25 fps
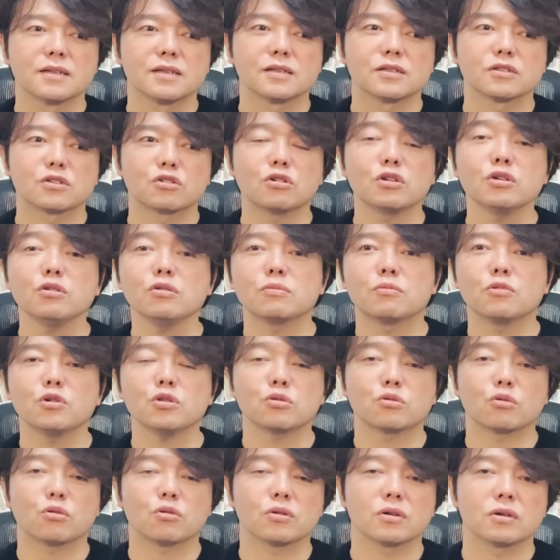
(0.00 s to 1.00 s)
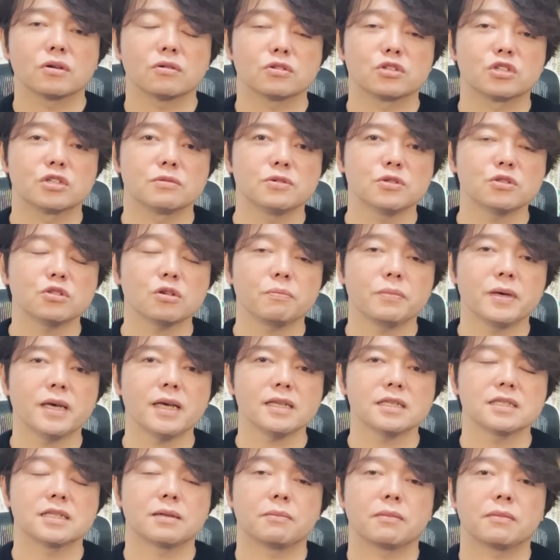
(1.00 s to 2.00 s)
それをもっと自分の
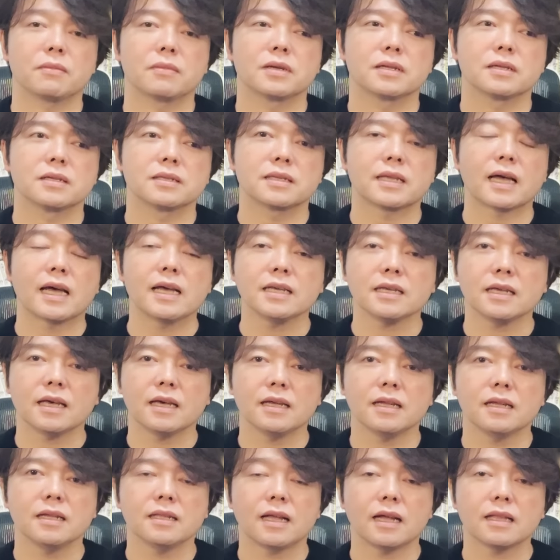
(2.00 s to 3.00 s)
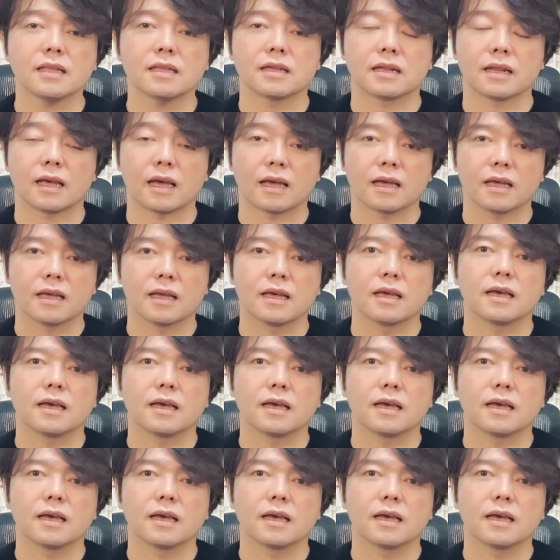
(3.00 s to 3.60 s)
ペースで体系立ってね、